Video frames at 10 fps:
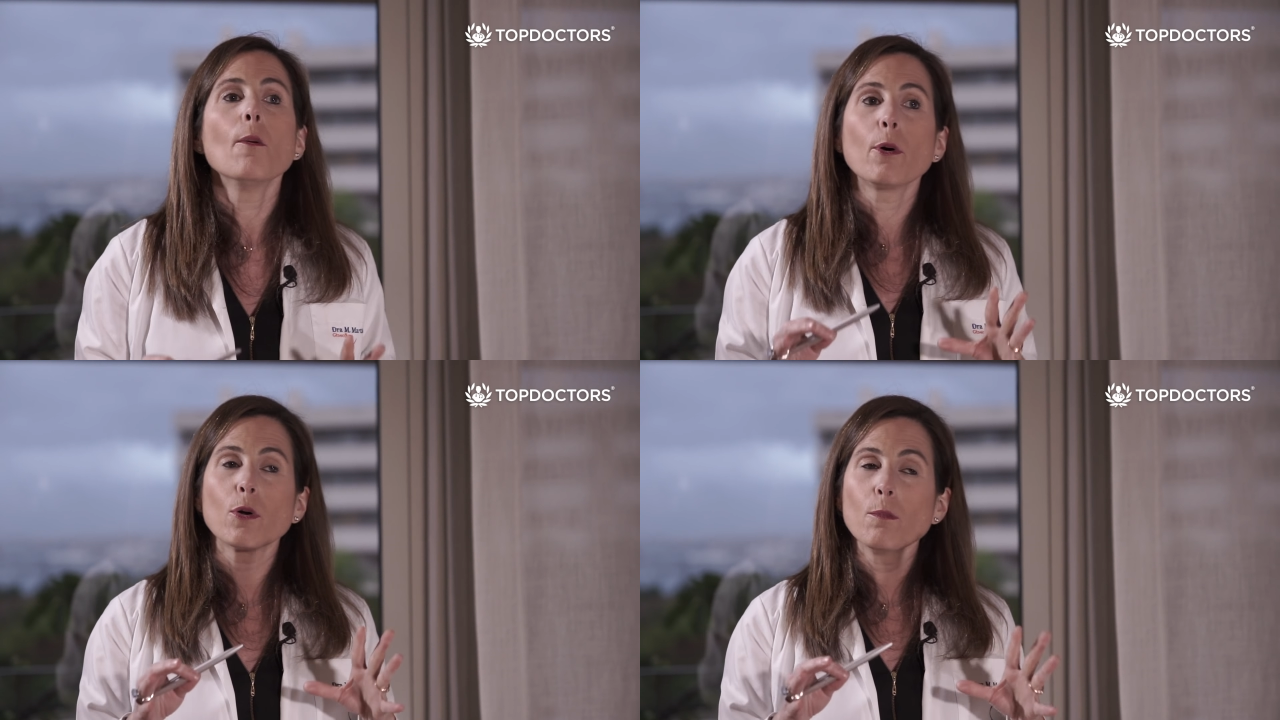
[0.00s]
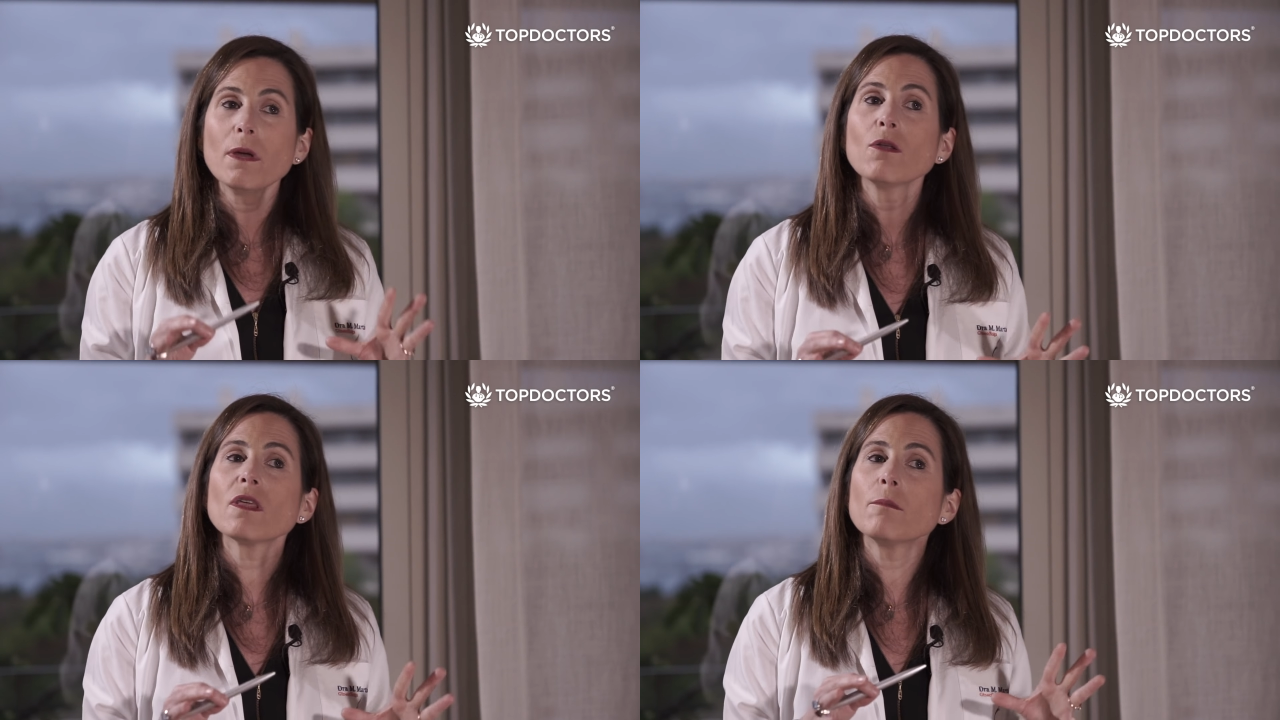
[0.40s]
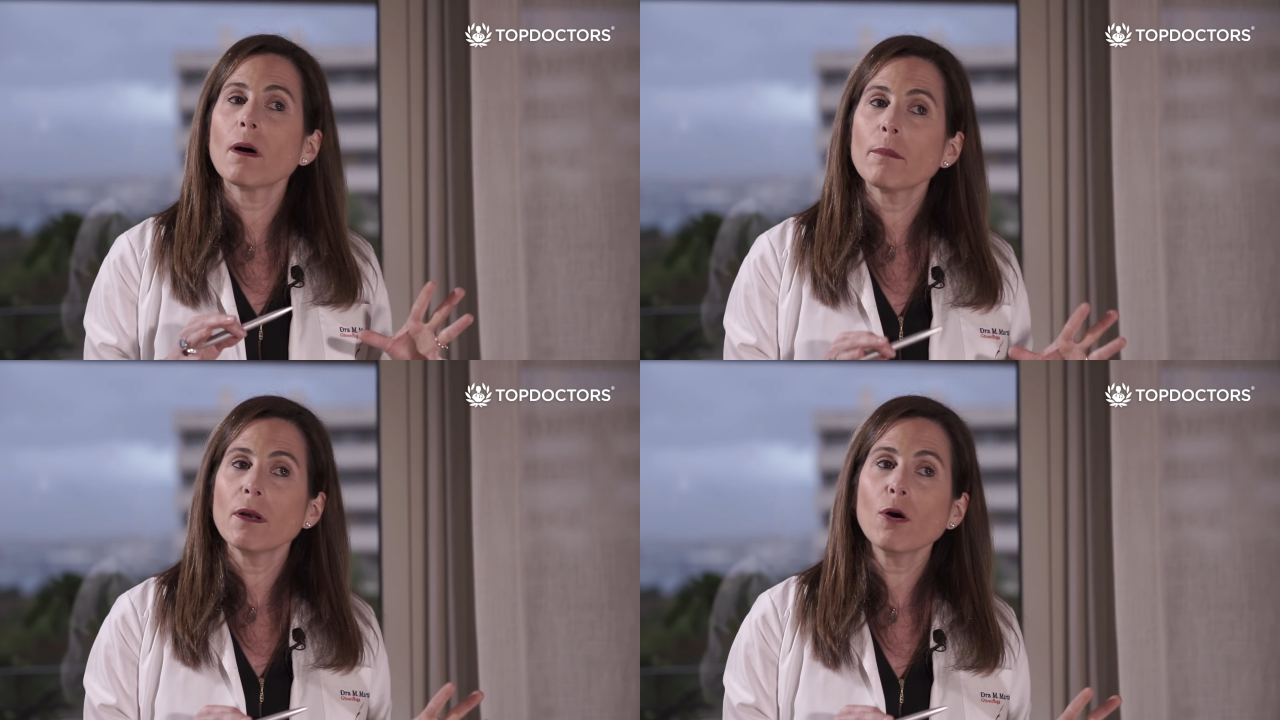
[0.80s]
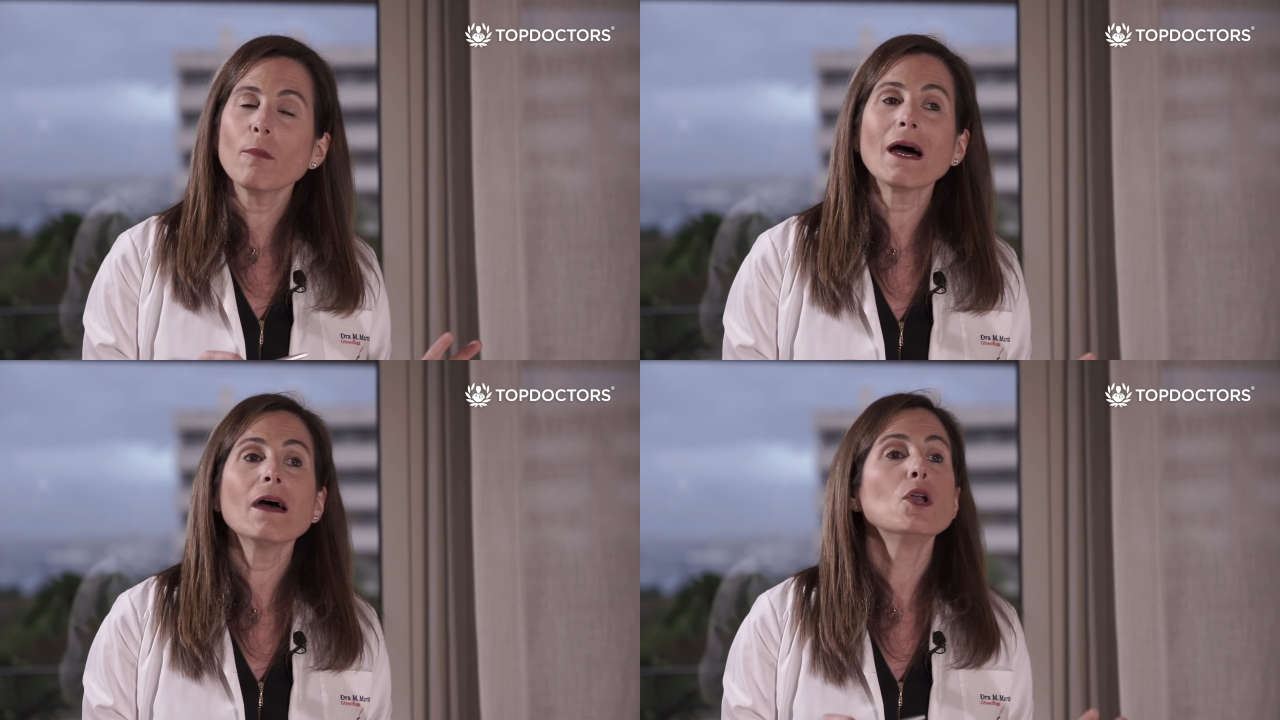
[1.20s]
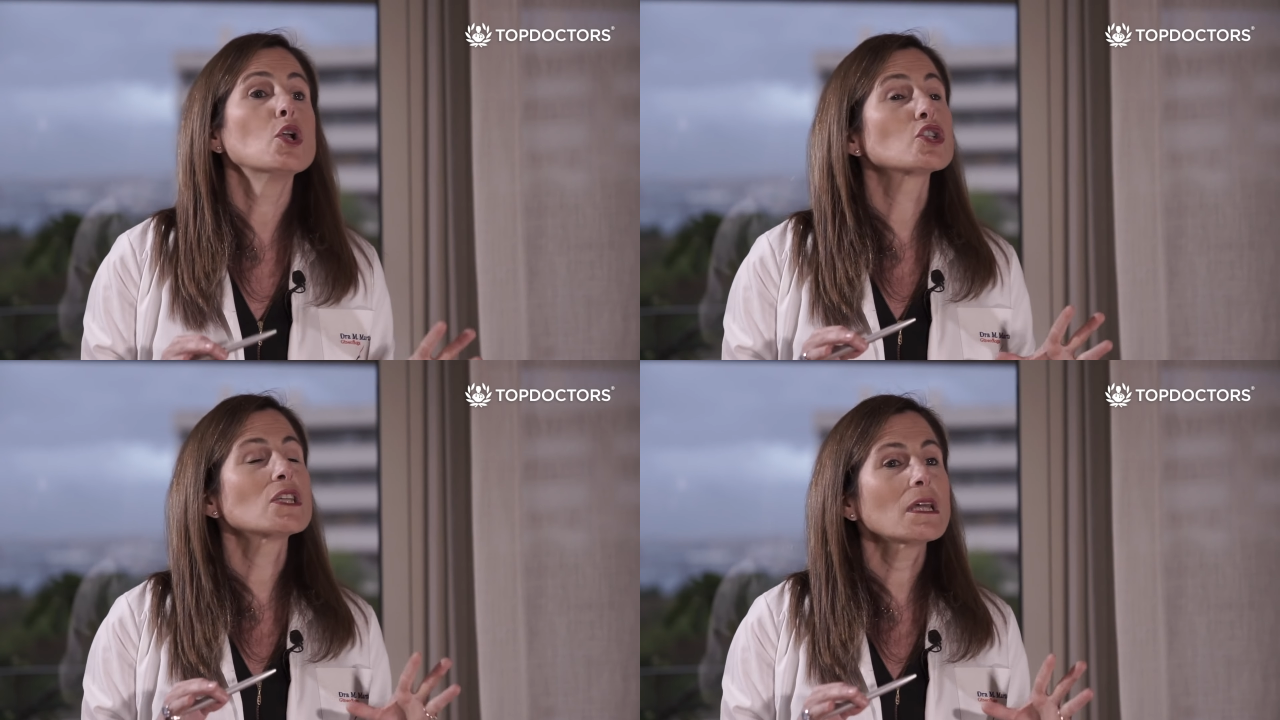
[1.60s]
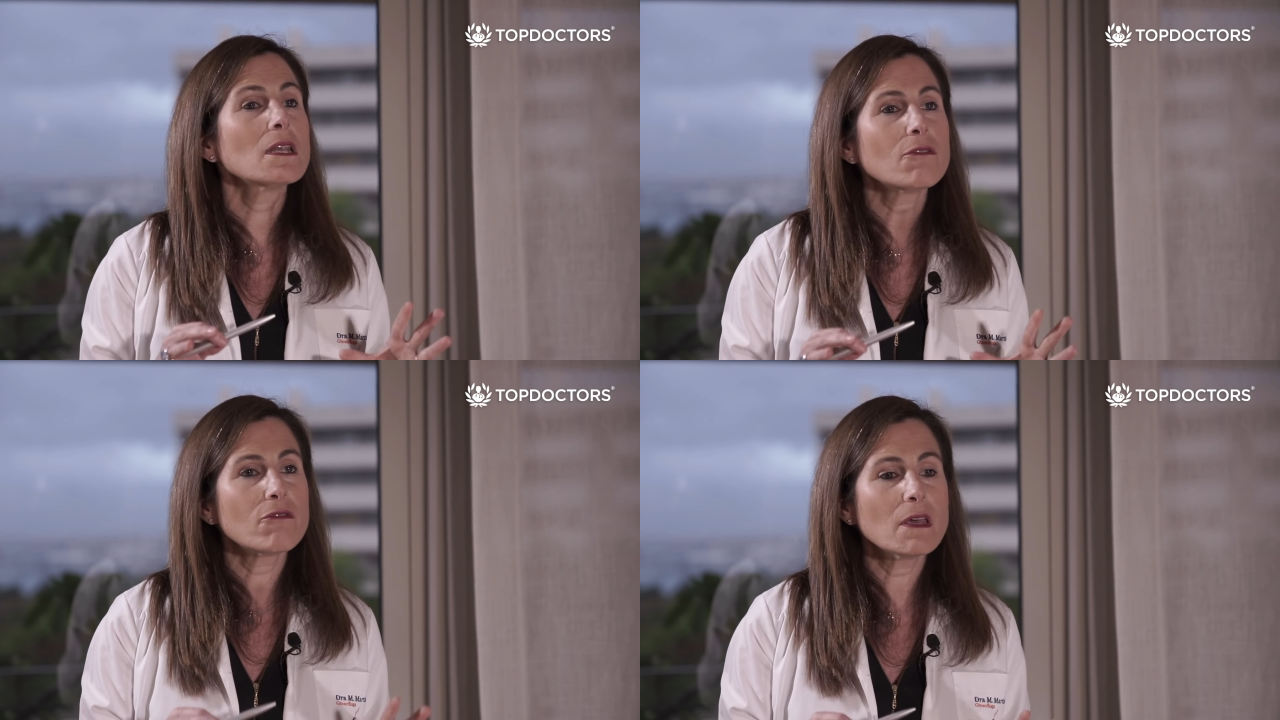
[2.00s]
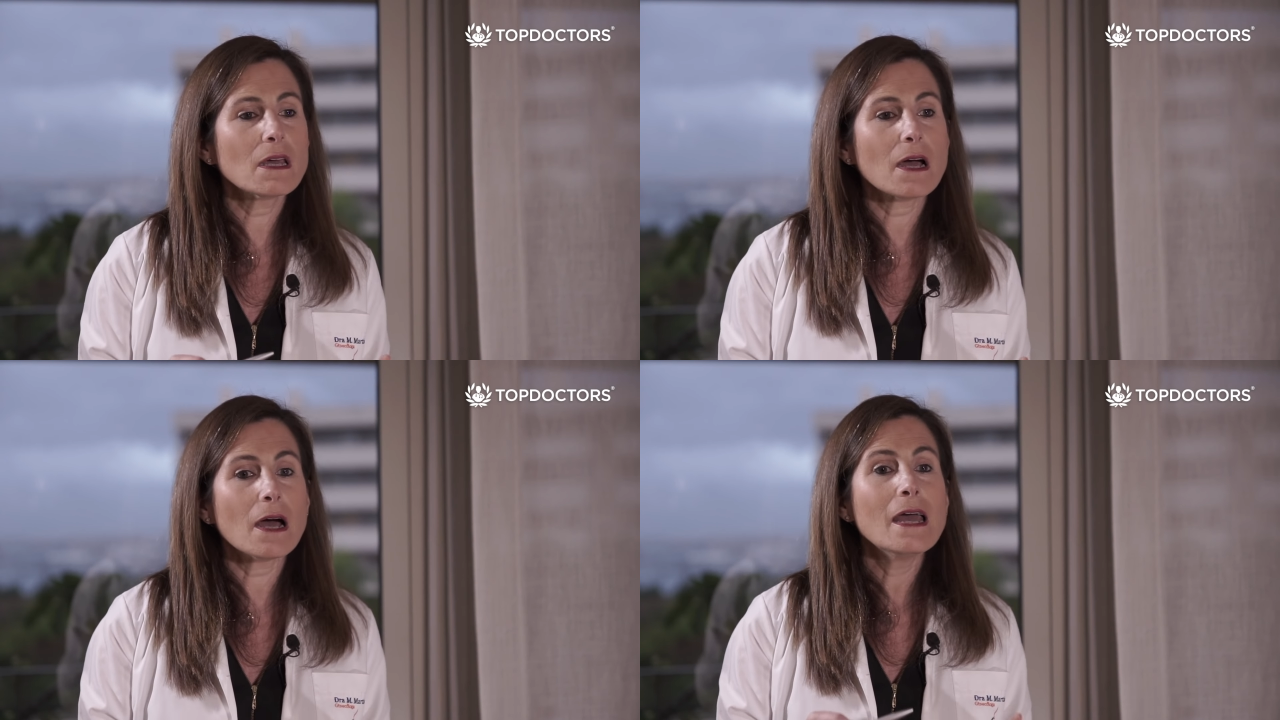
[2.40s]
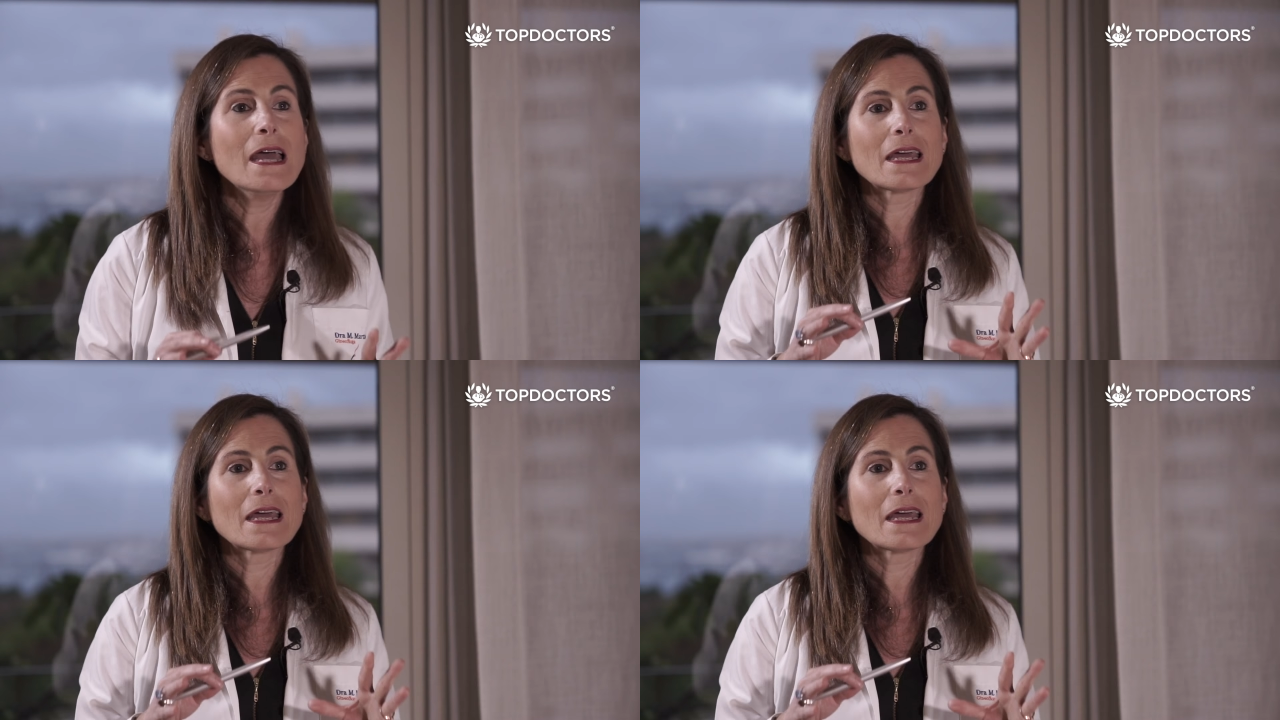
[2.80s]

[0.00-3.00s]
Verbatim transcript: por un virus del papiloma no significa